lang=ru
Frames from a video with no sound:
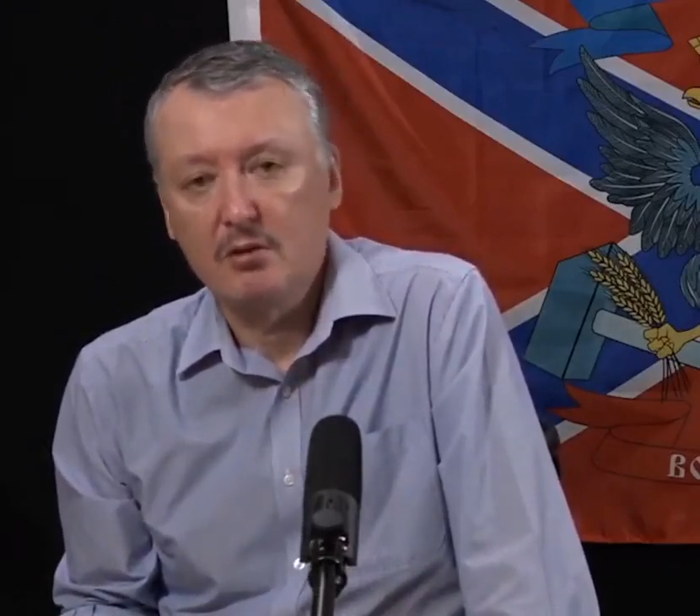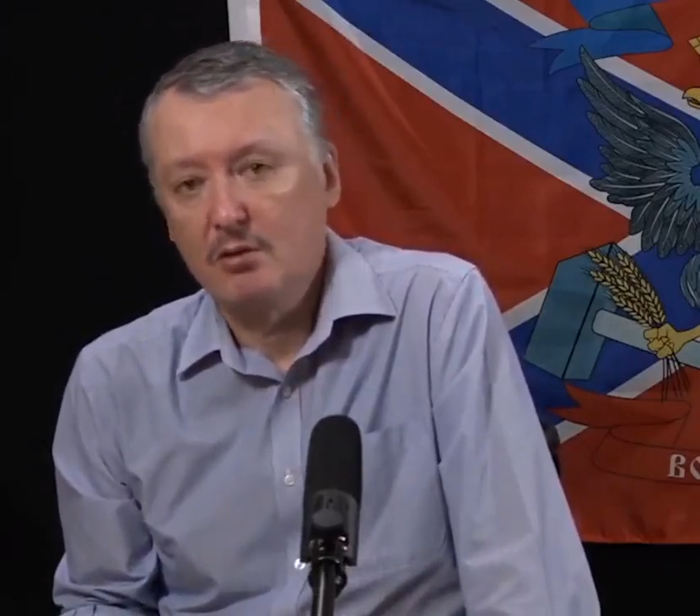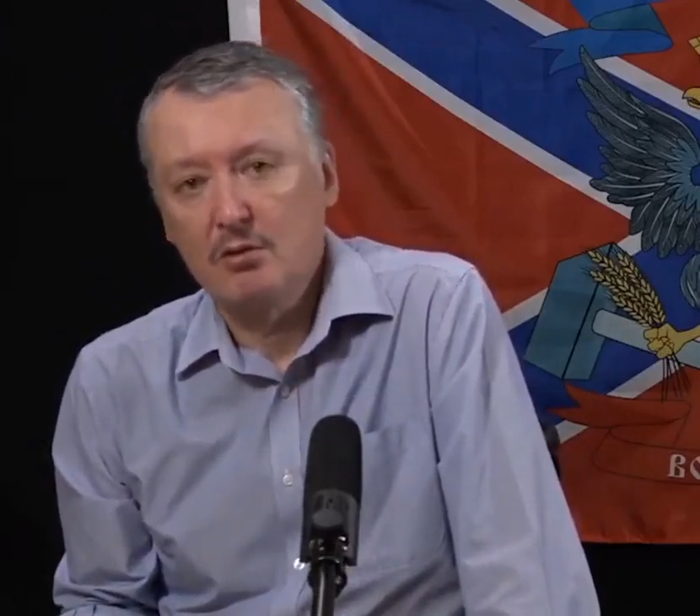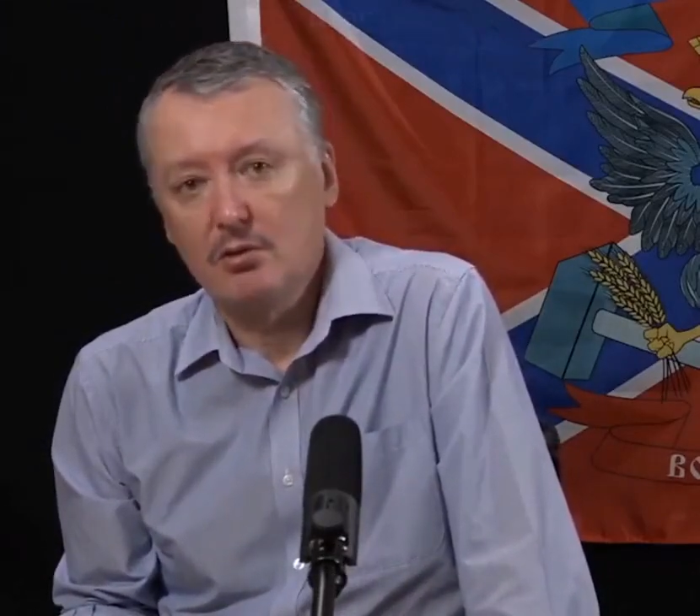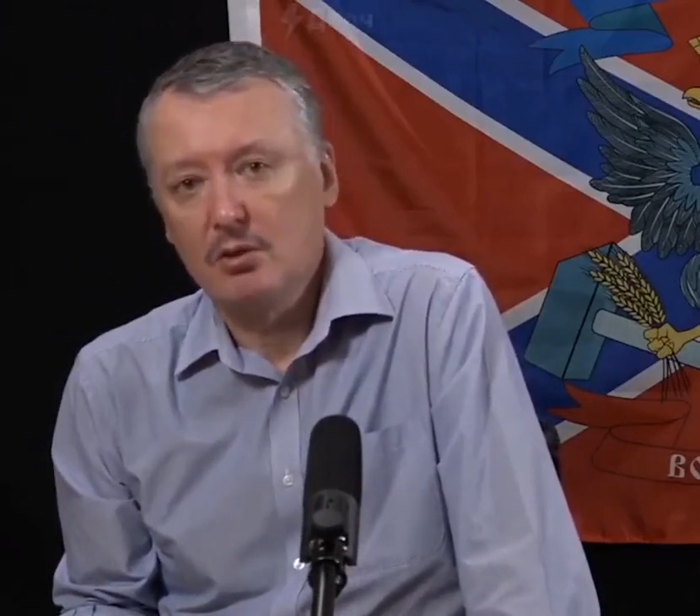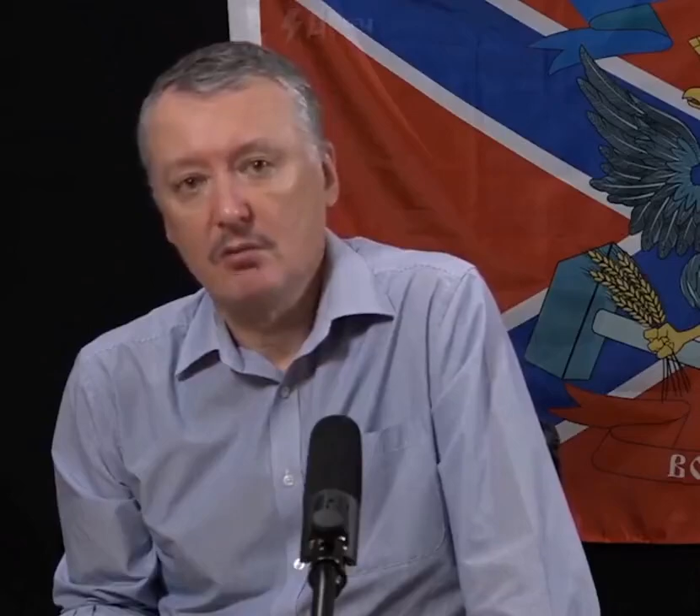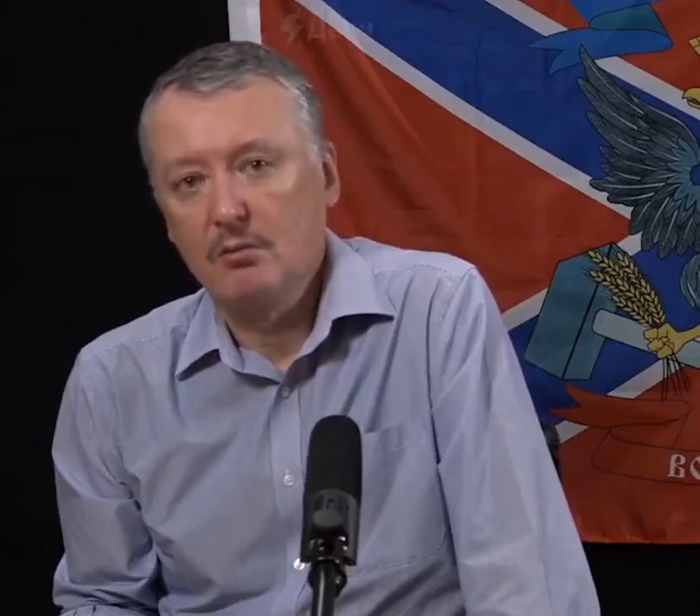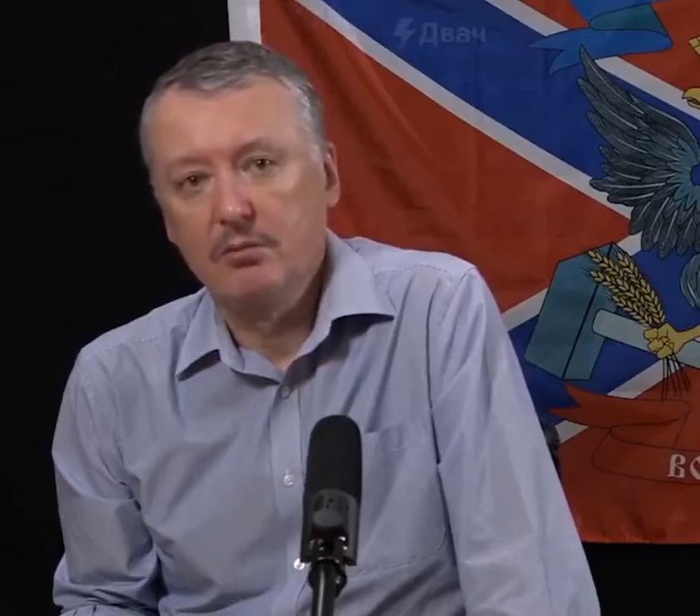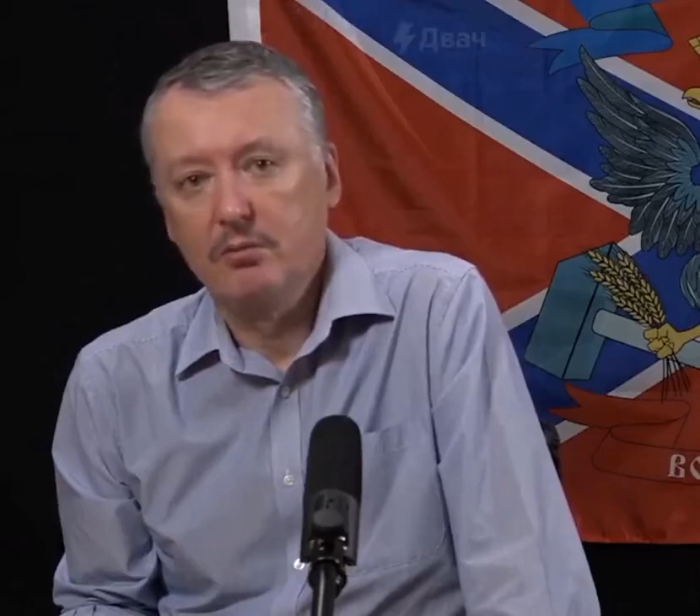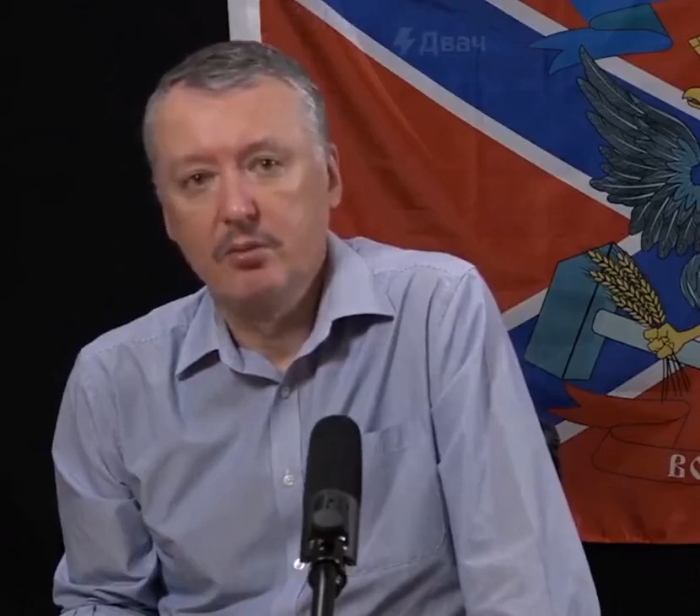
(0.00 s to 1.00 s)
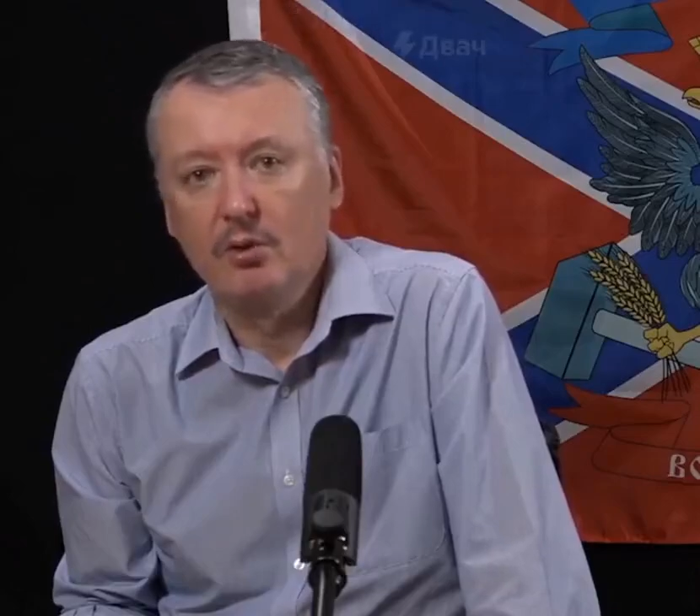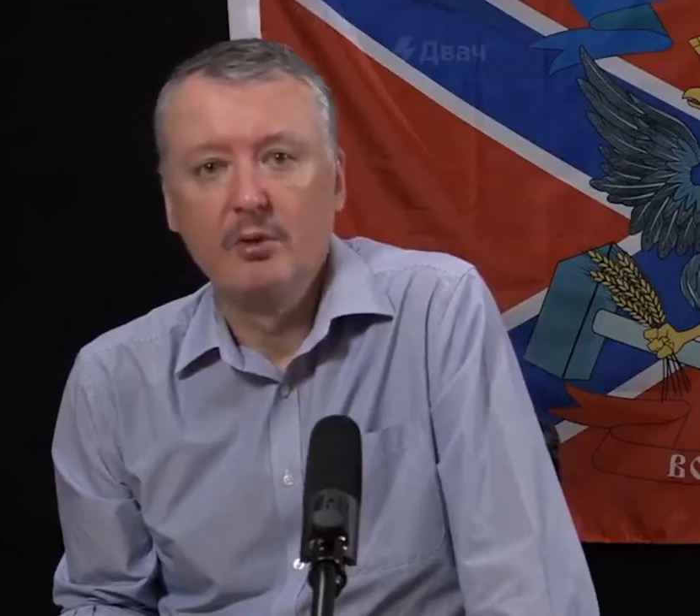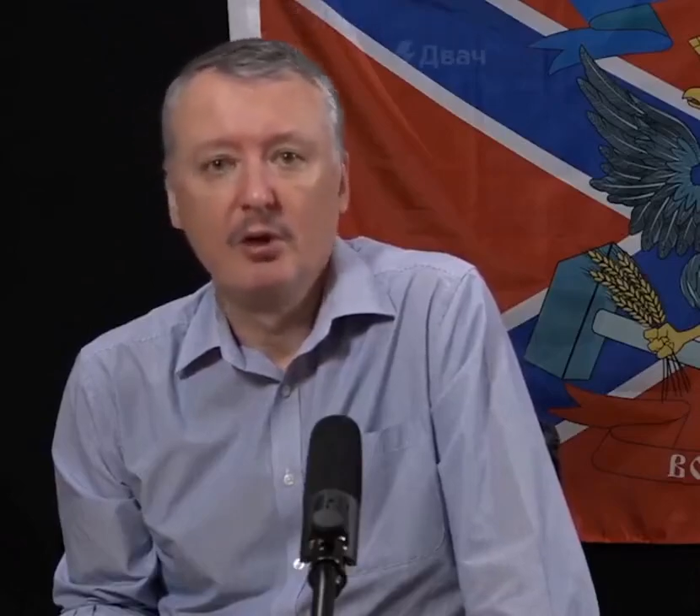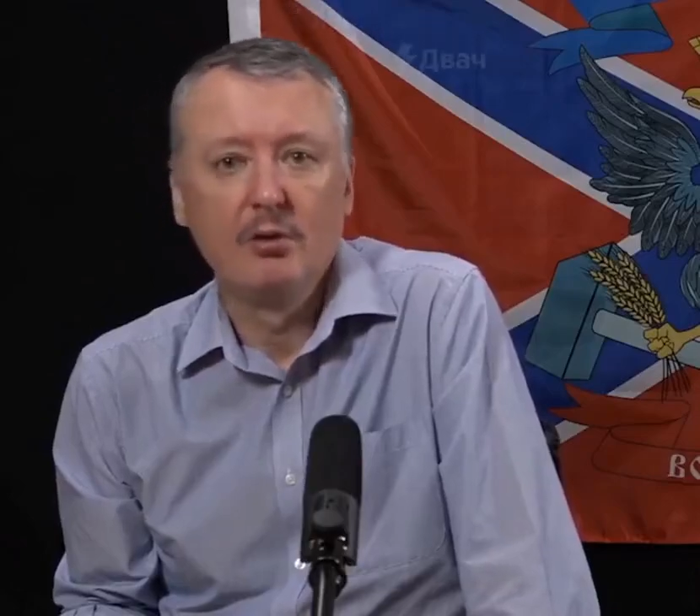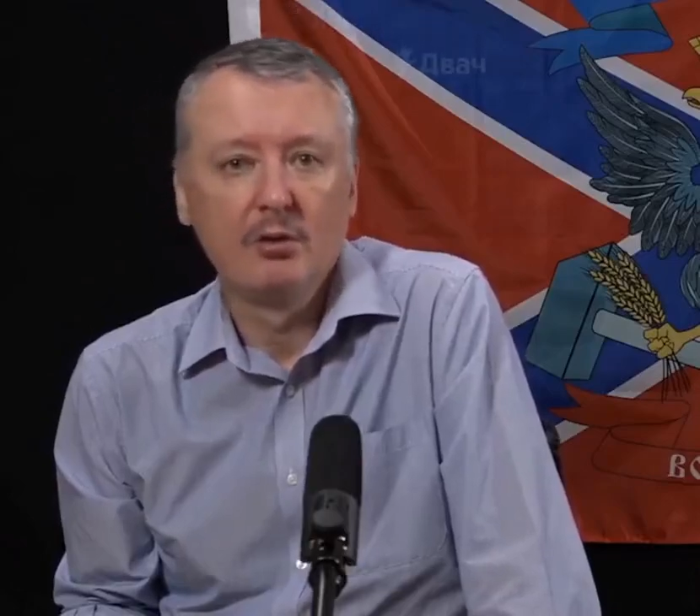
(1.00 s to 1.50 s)
строй еще там
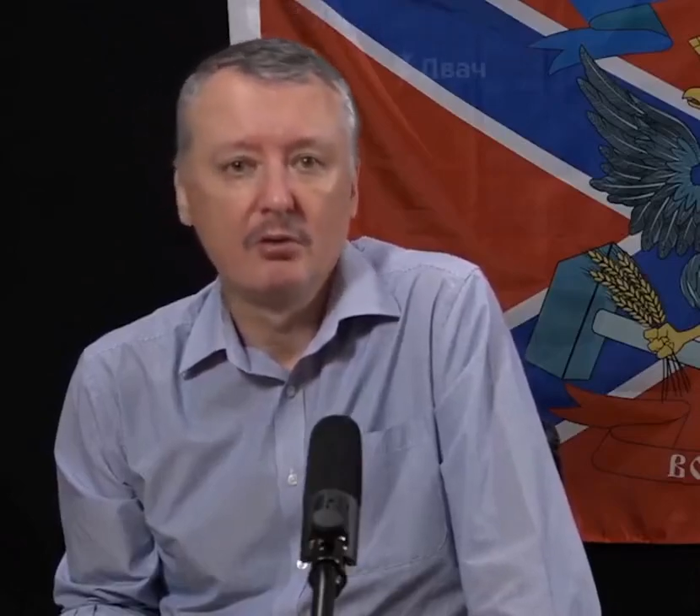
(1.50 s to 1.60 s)
полмиллиона,